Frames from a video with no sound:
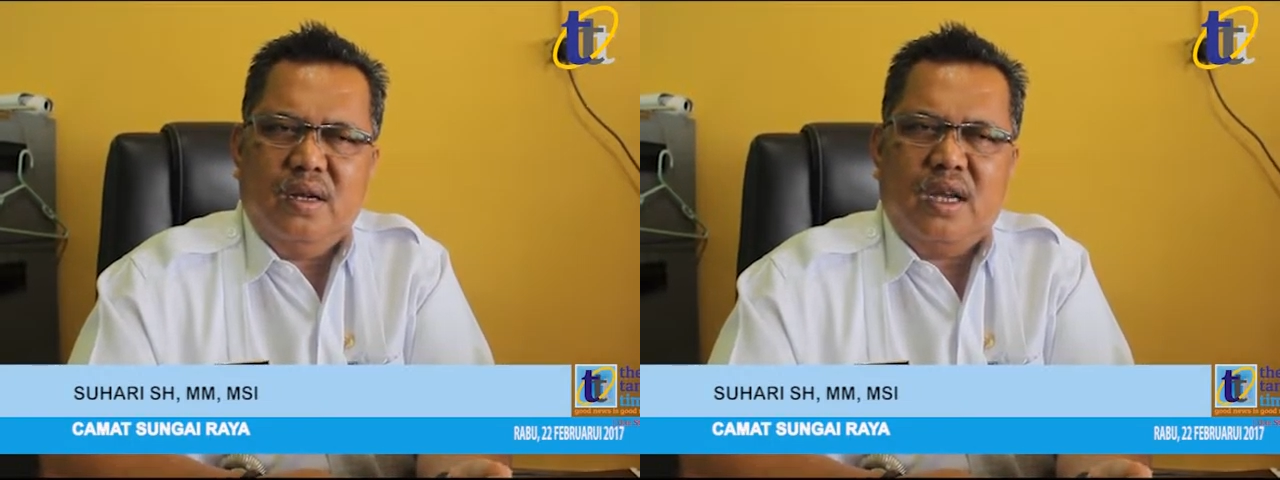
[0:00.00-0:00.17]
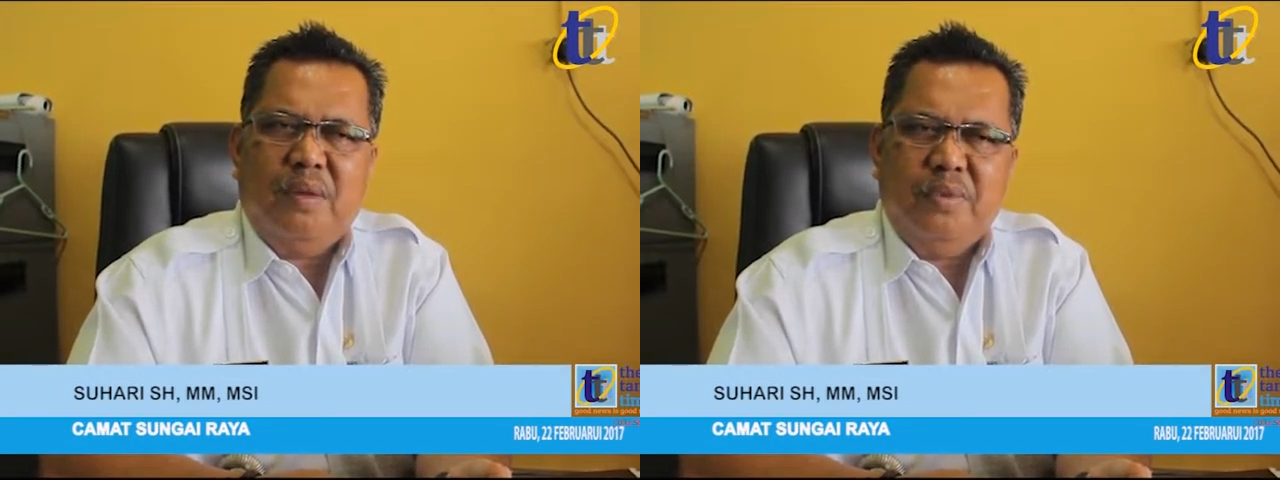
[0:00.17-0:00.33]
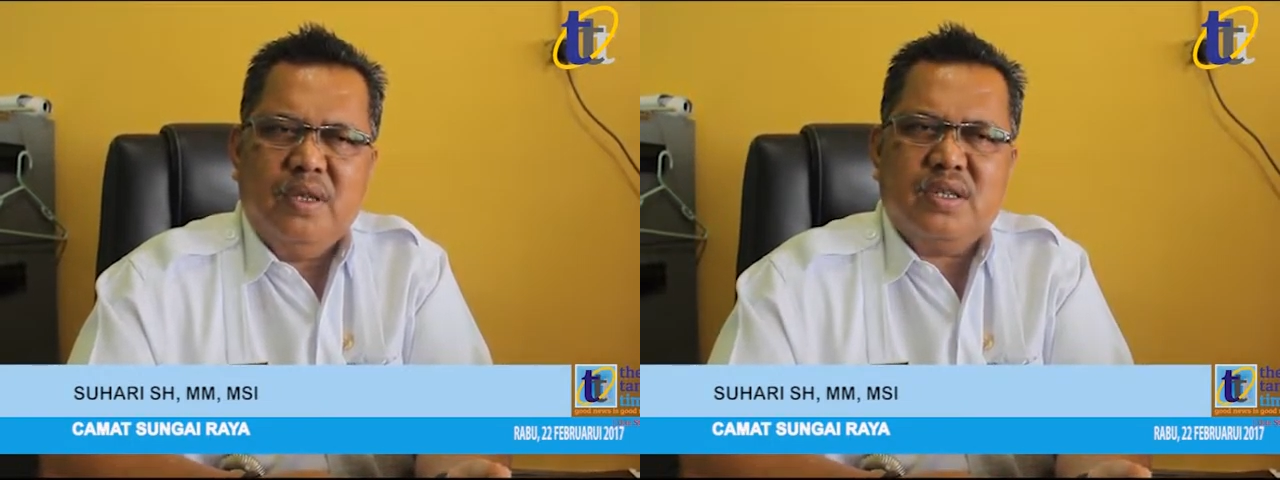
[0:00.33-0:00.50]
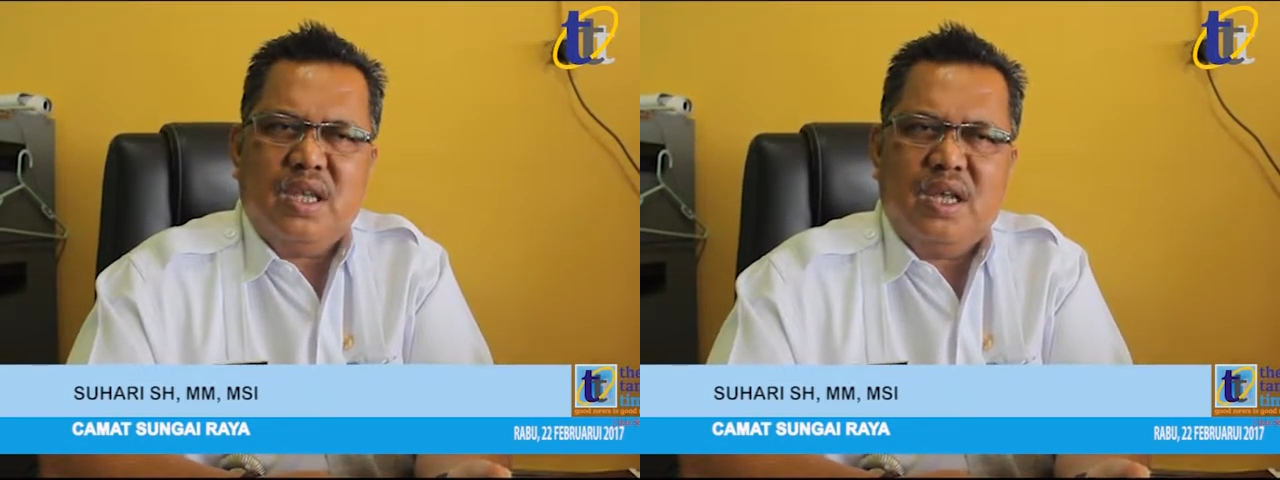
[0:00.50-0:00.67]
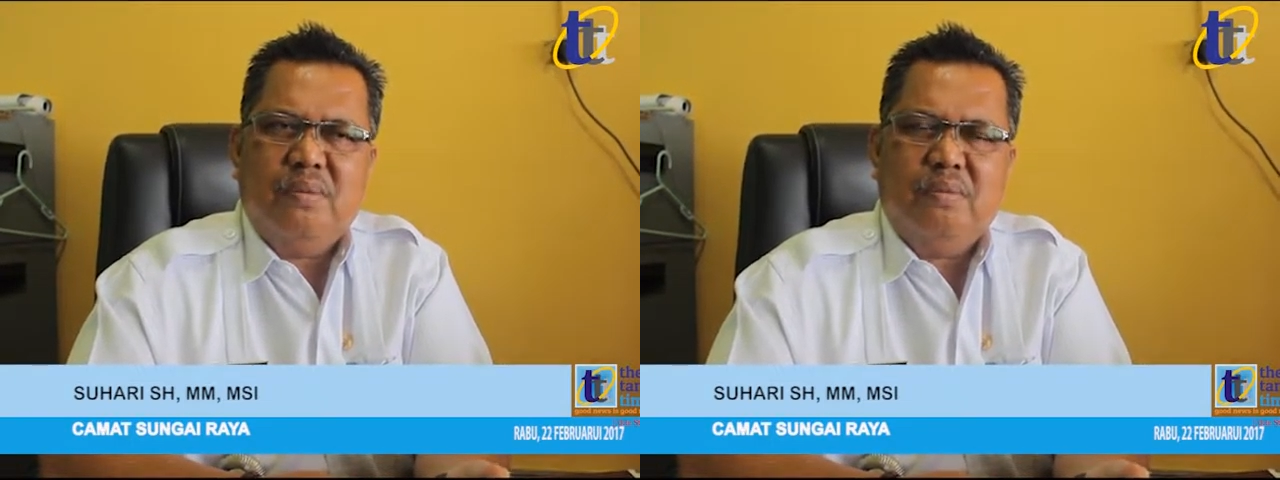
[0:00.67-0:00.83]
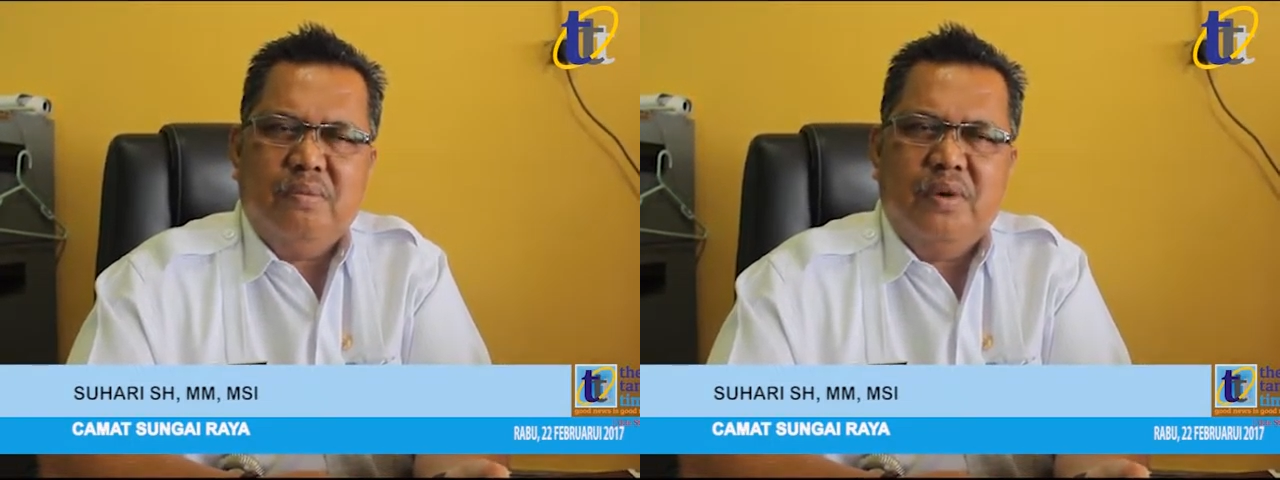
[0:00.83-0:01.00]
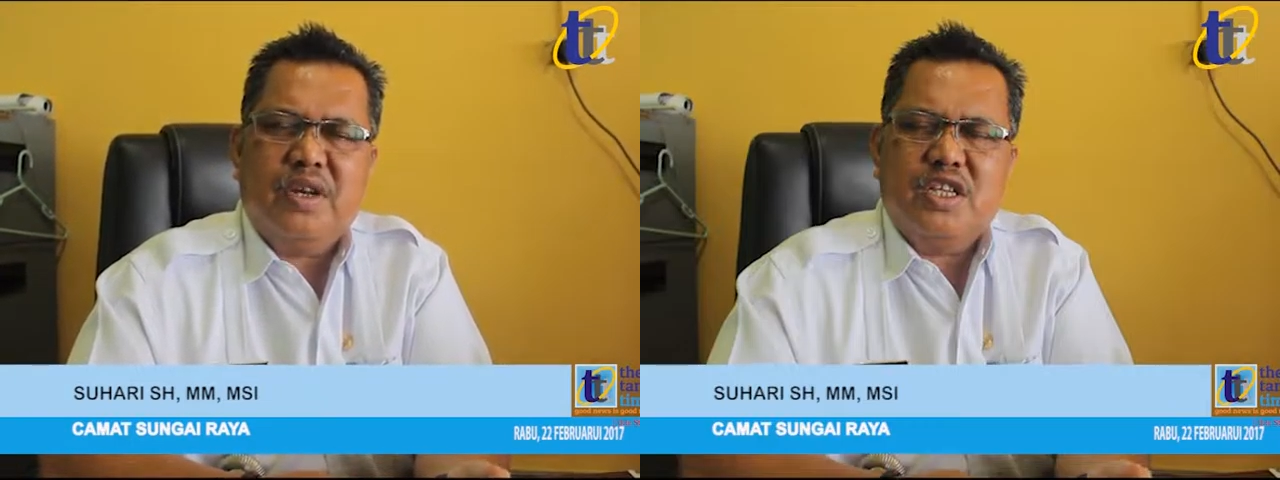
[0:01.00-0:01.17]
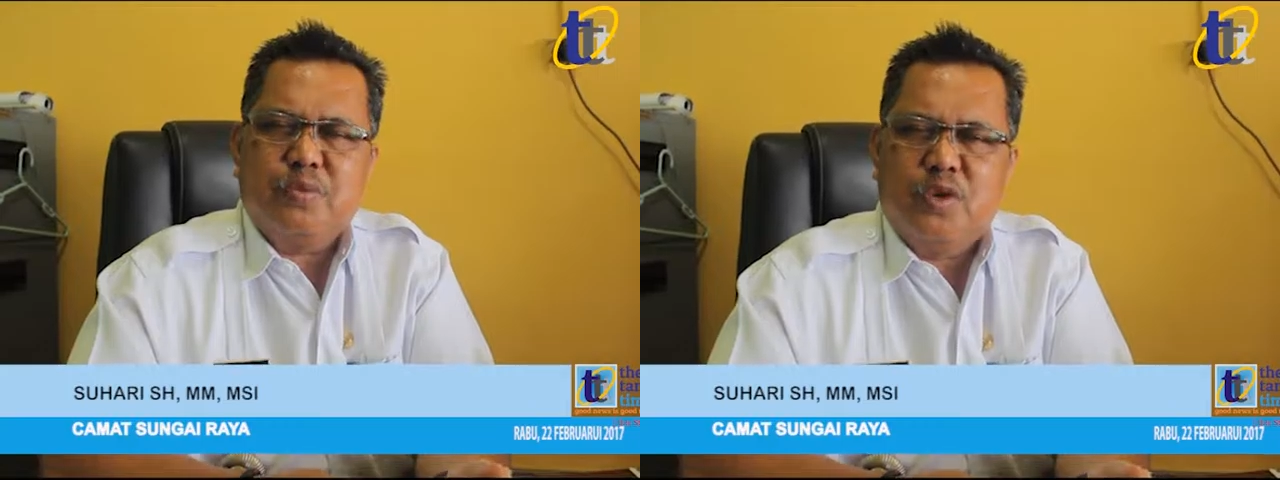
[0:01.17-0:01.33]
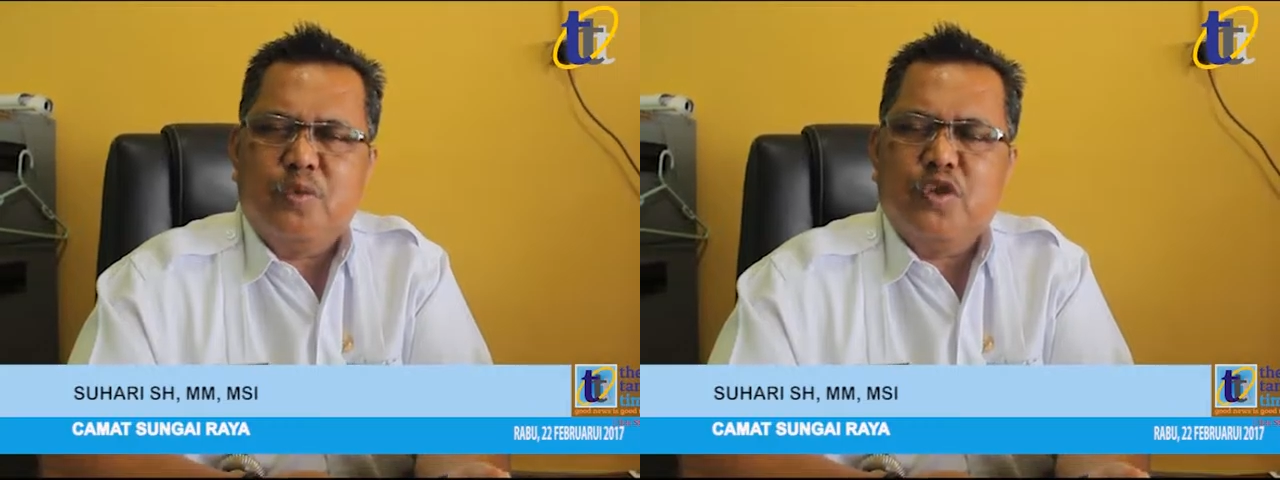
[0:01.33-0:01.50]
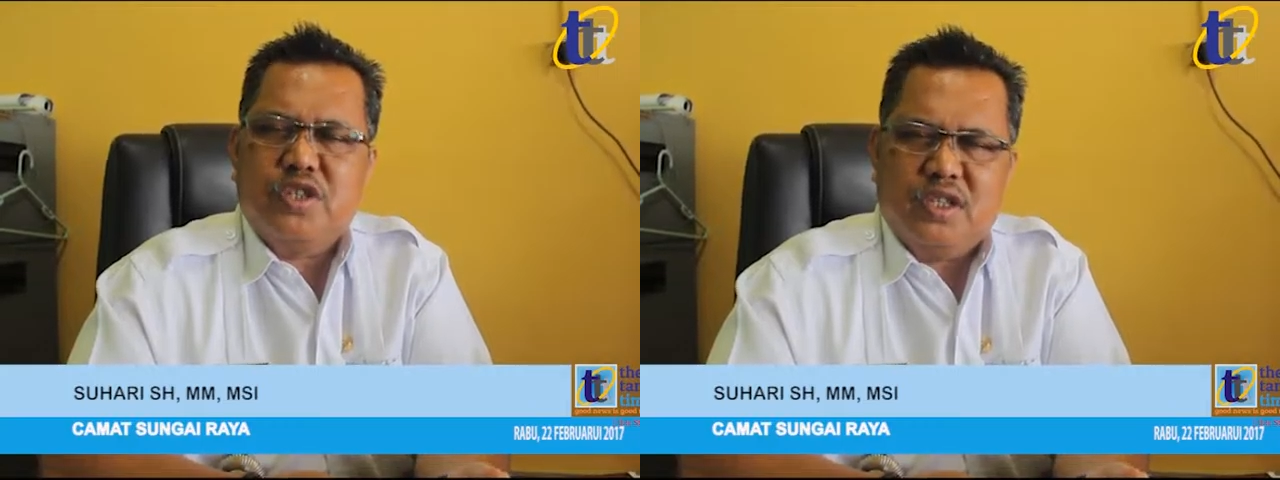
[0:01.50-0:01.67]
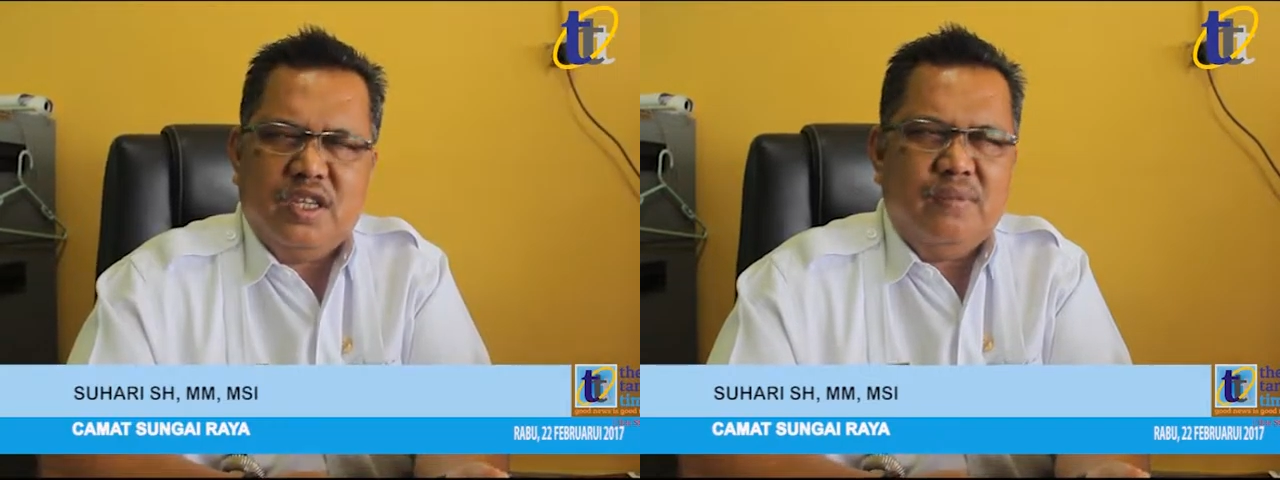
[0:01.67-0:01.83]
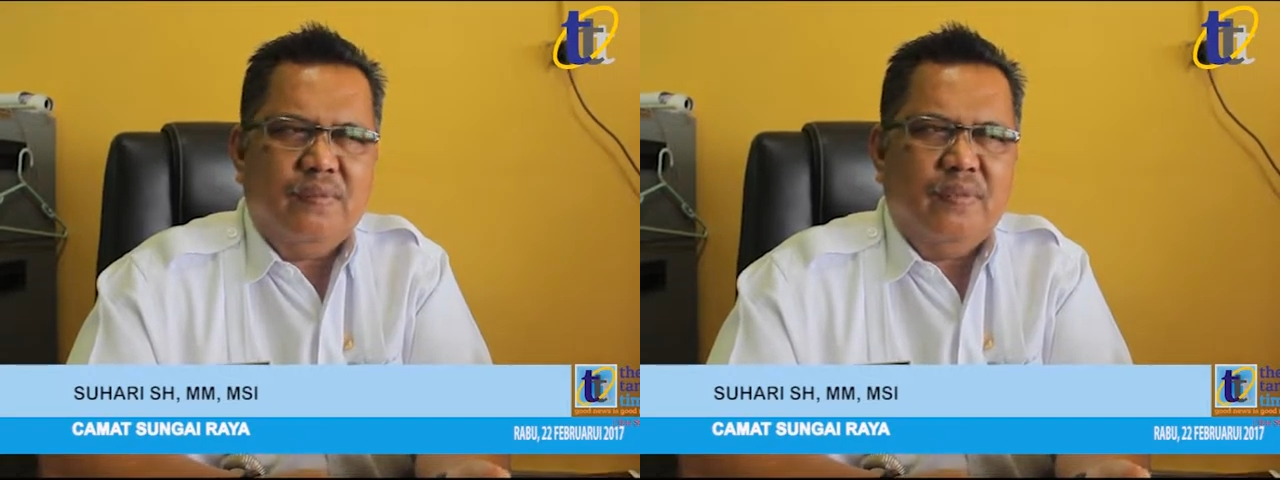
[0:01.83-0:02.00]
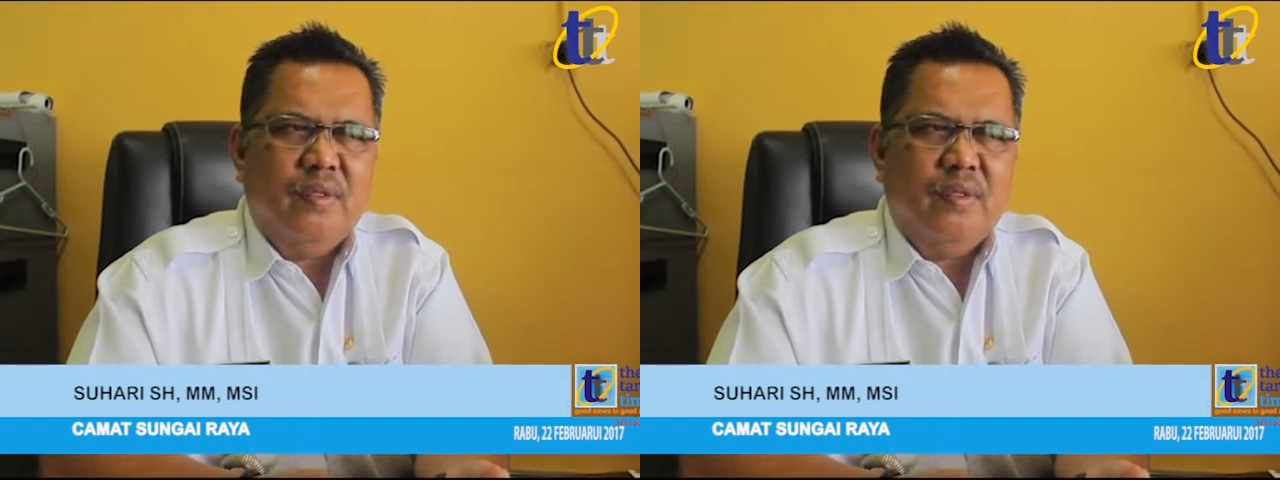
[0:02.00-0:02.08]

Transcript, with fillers: kami sangat merespon positif